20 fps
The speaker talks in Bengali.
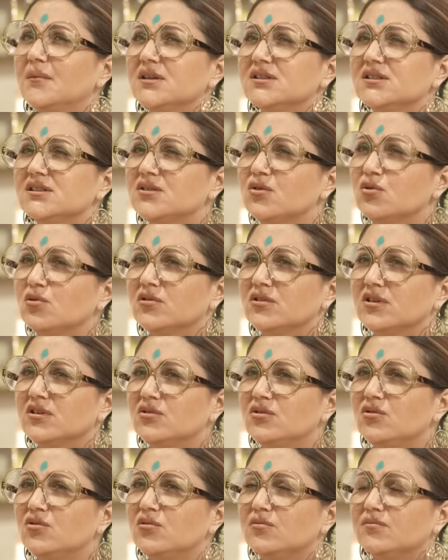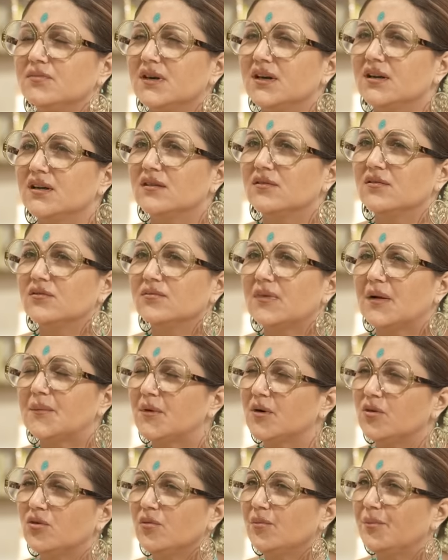আমার জাস্ট কোনোদিনও মানে
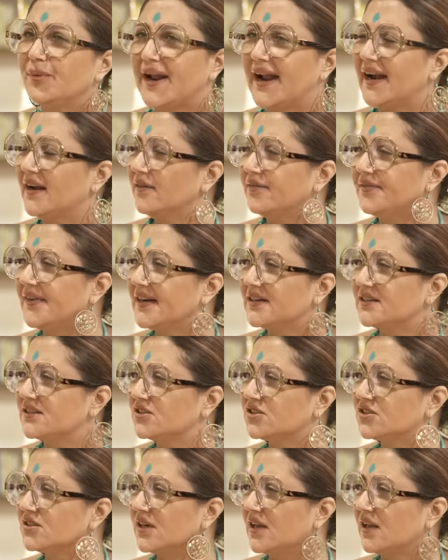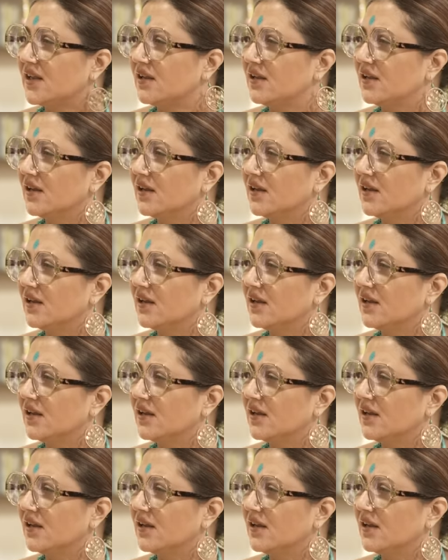আমার কোনো ব্র্যান্ড ফেটিশ নেই